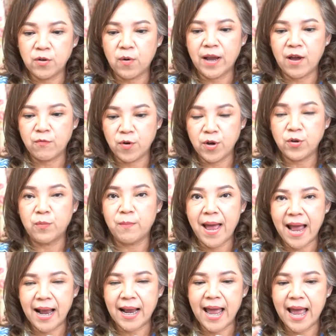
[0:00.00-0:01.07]
ตกกังวลอยู่
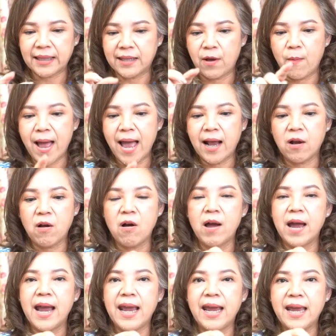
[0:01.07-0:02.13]
บ้างค่ะแต่ว่าขอ
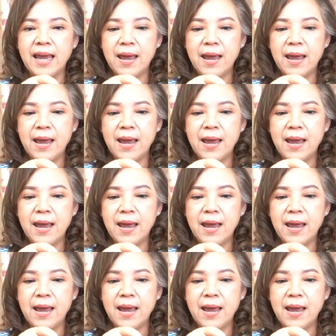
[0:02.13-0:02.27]
ให้